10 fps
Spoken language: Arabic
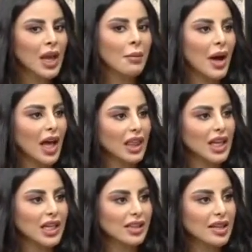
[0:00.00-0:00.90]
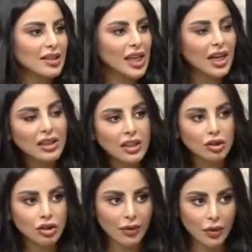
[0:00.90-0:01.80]
بعض الأساسيات
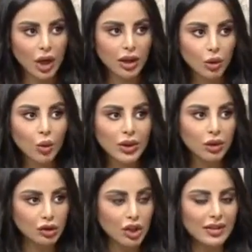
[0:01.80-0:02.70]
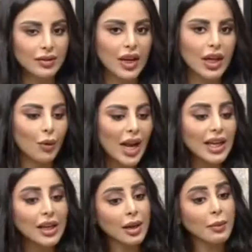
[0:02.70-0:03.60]
لاكتشاف نقاط قوة كل شخص فينا
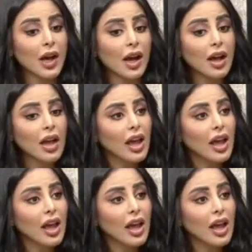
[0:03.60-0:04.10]
ولكن قبلها